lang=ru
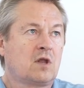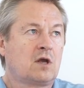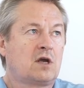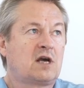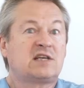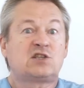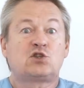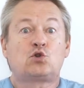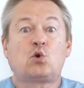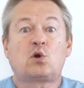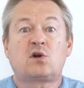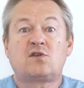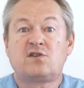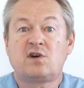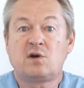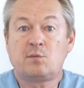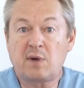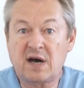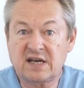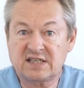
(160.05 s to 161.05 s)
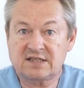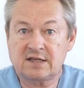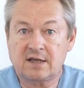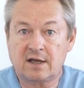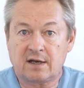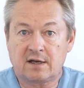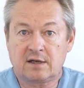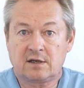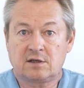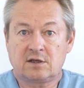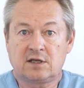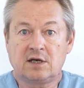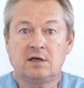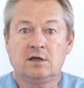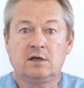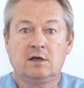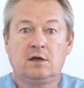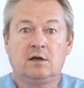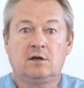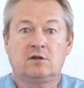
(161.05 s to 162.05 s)
касторовое масло,
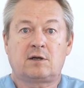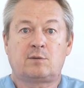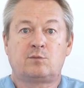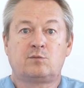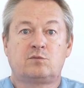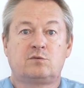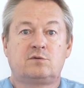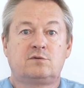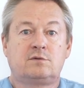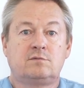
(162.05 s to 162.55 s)
да, там